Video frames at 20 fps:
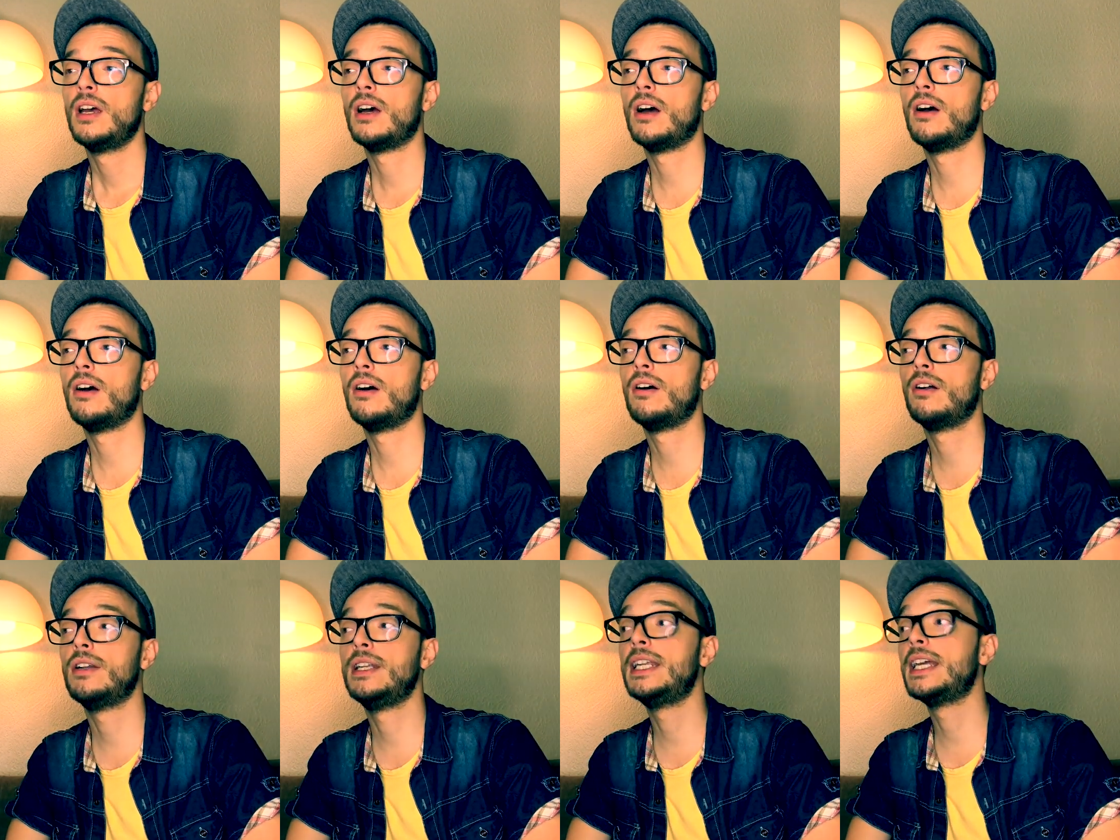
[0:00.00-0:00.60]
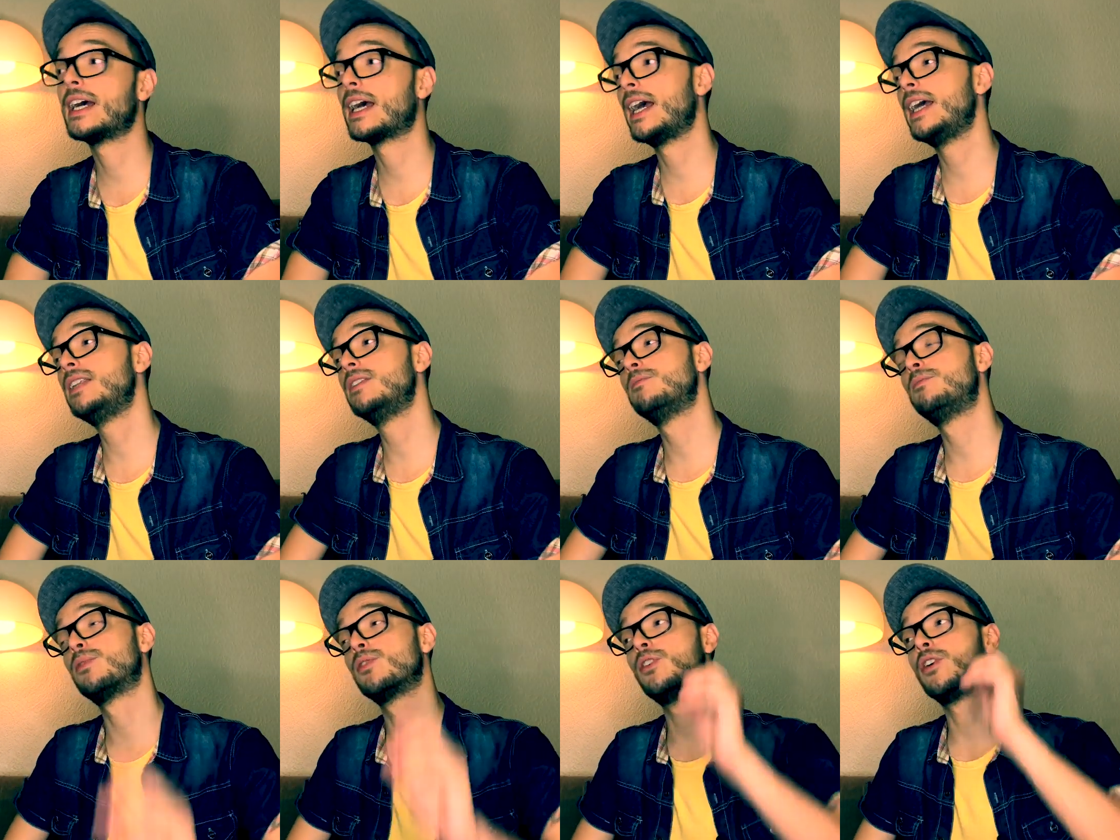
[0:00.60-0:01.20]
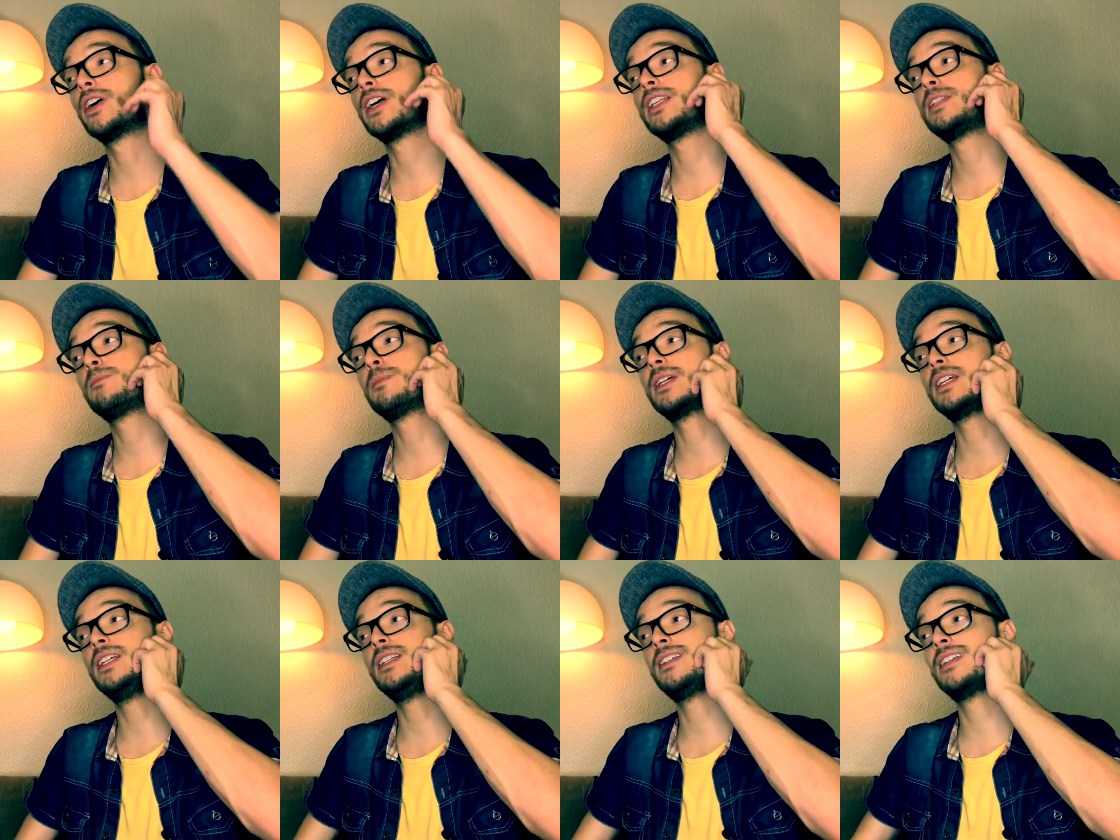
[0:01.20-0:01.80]
Euh, les reines, pour leur
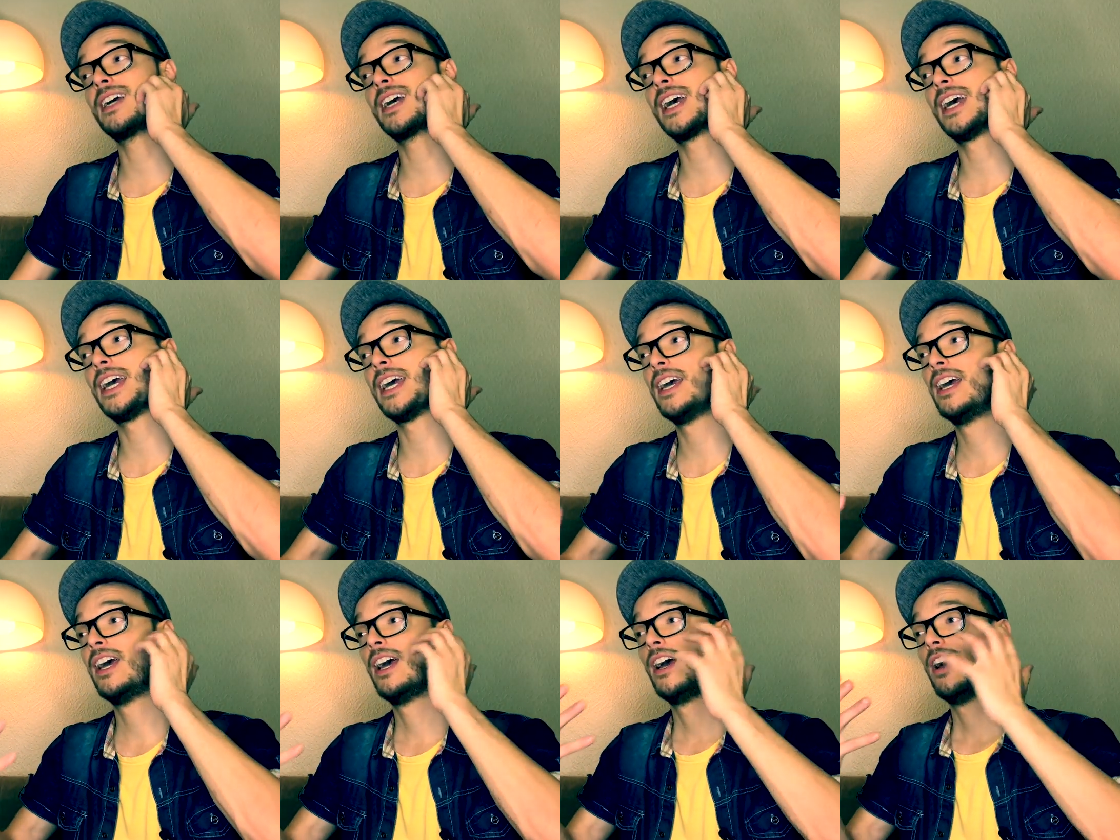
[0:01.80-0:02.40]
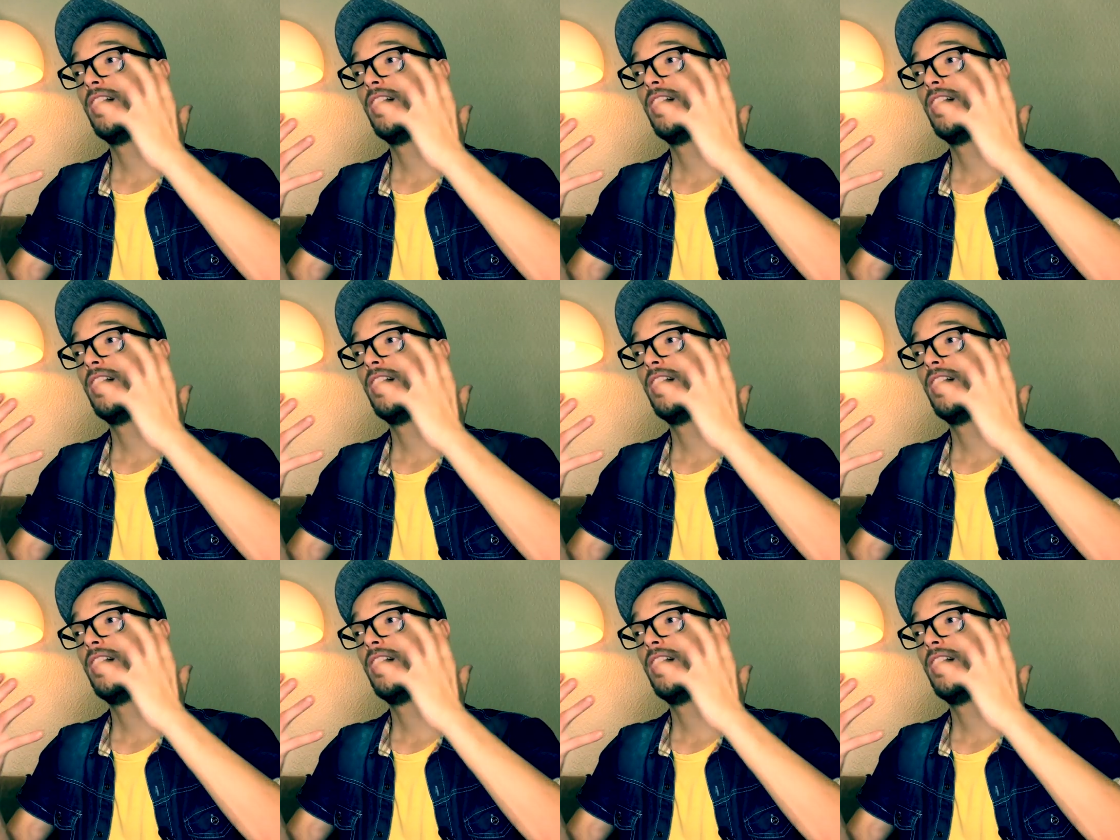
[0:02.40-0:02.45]
esprit très